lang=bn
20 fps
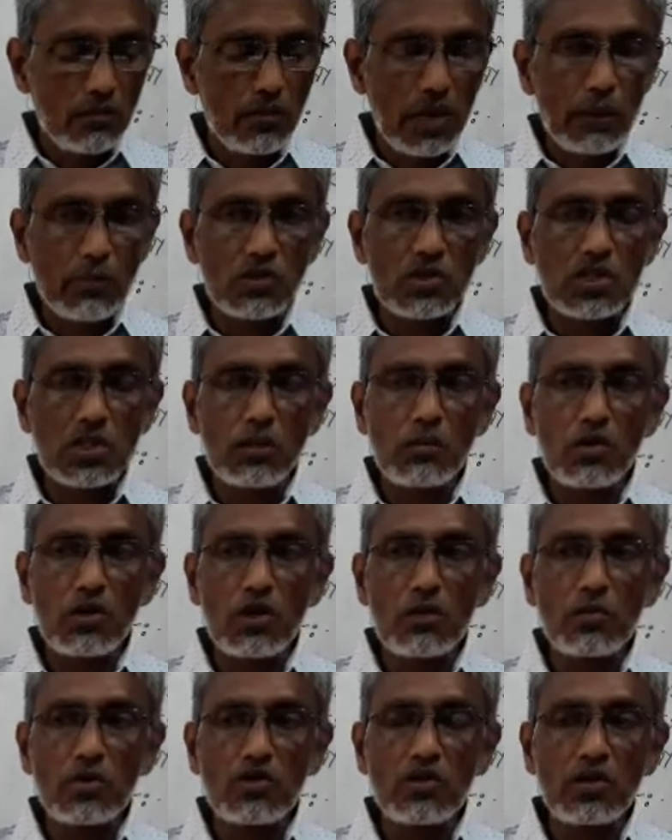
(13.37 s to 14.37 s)

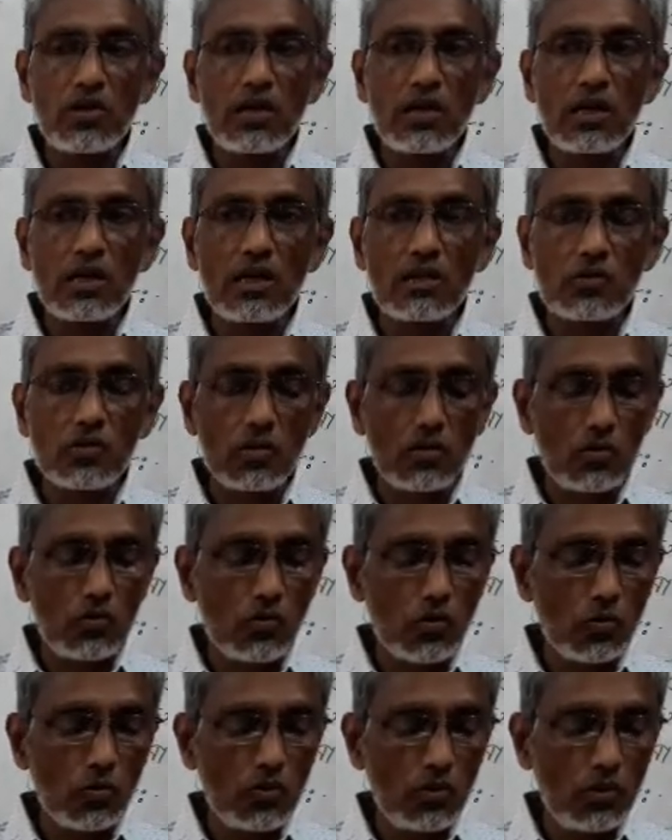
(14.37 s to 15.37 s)
ব্যবস্থাপনা বিষয় নিয়ে আলোচনা
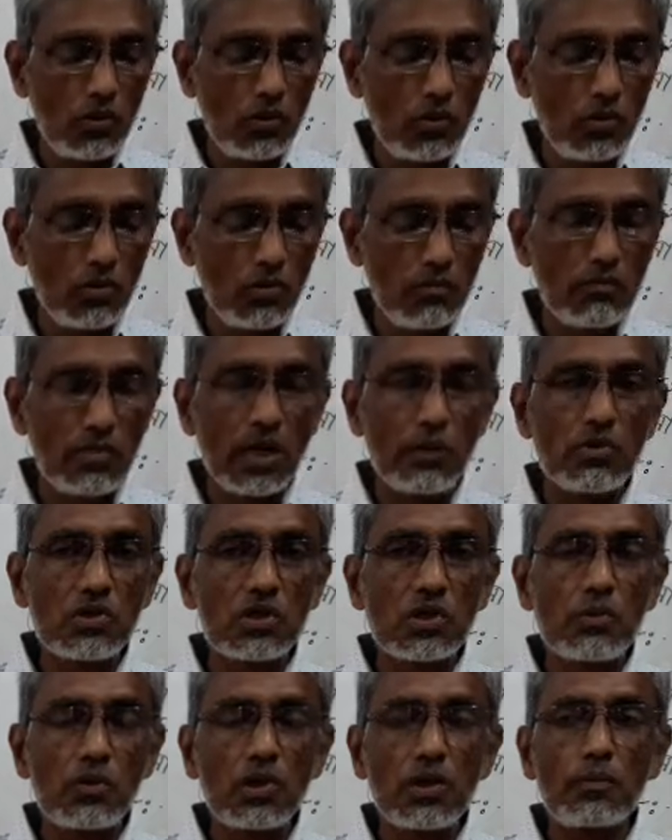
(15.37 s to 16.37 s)
করব
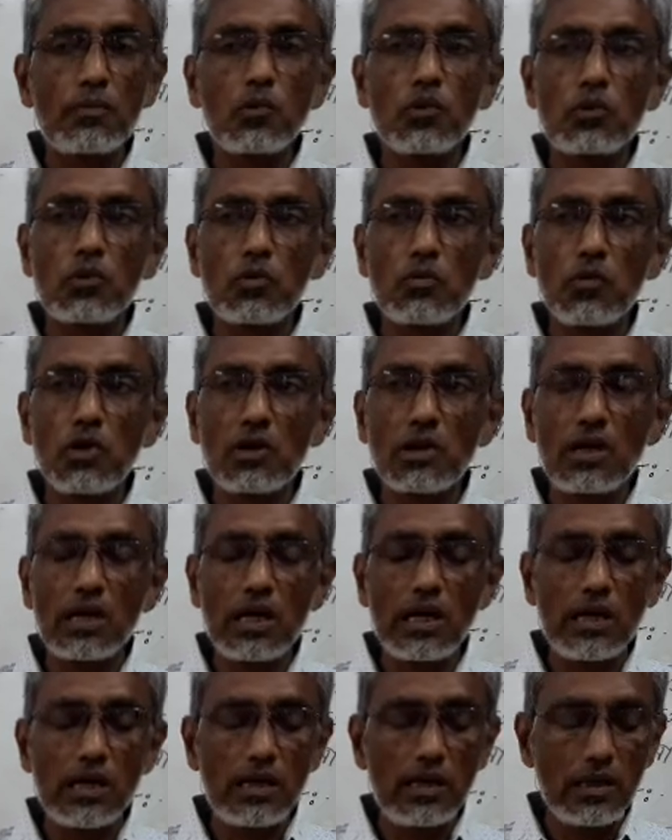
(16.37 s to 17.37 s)
ব্যবস্থাপনা প্রথম
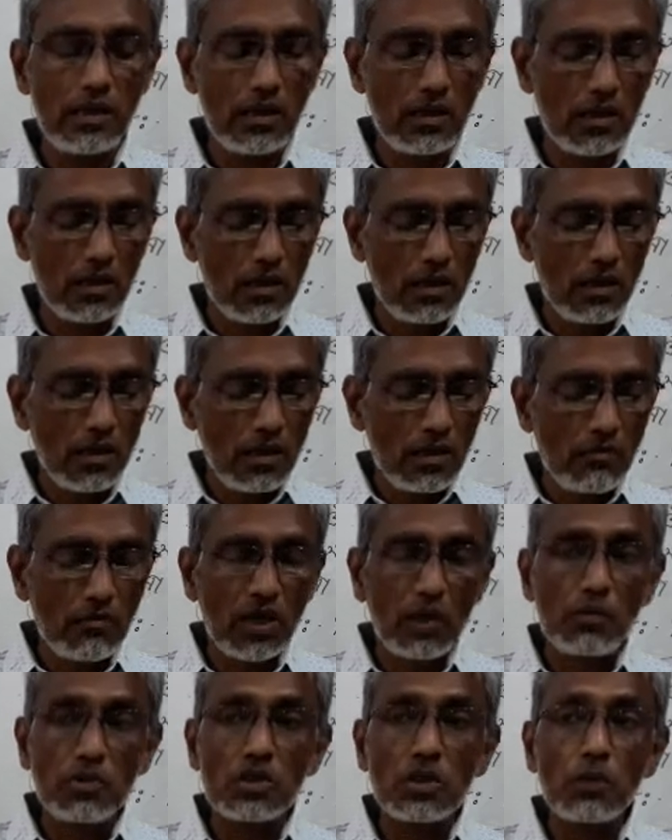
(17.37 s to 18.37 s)
অধ্যায়
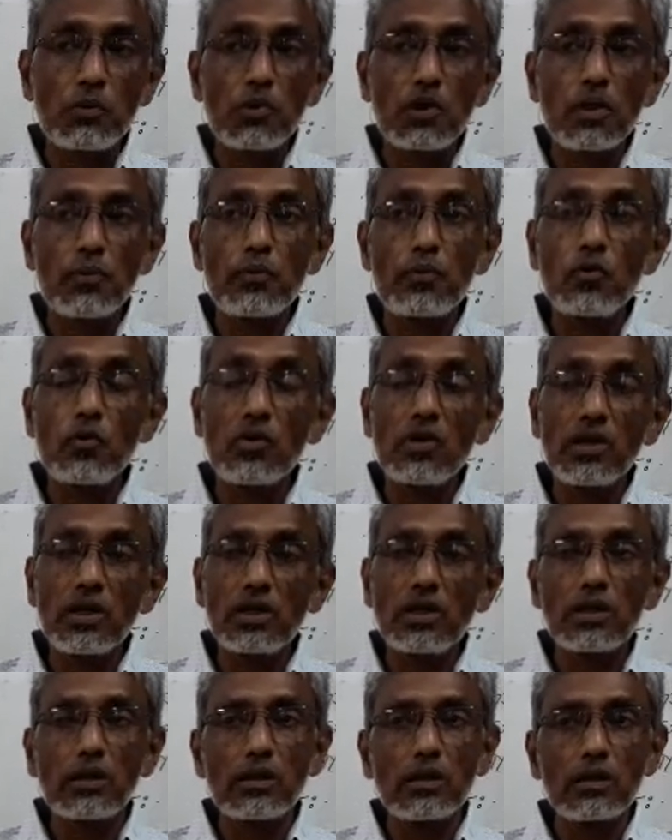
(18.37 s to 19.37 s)
ব্যবস্থাপনা
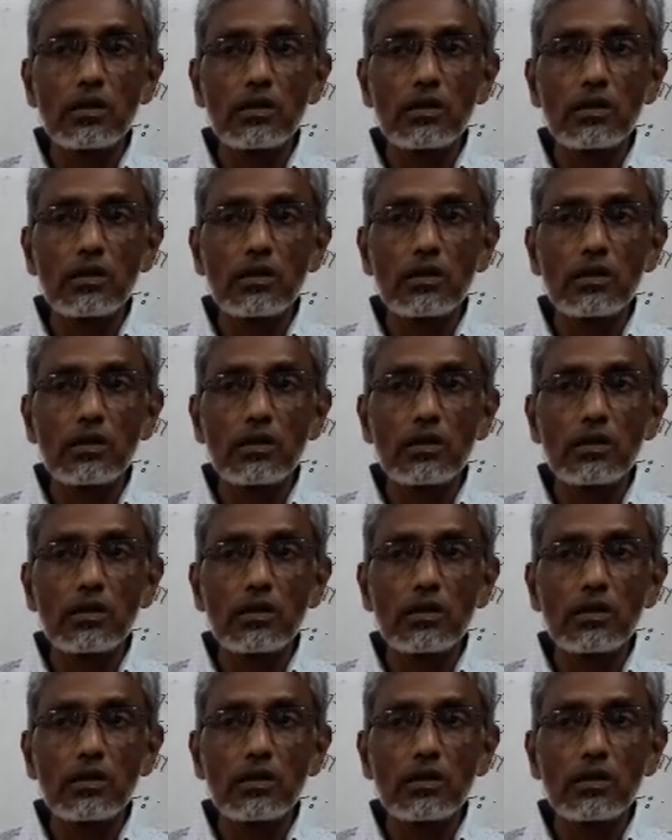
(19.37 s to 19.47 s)
প্রকৃতি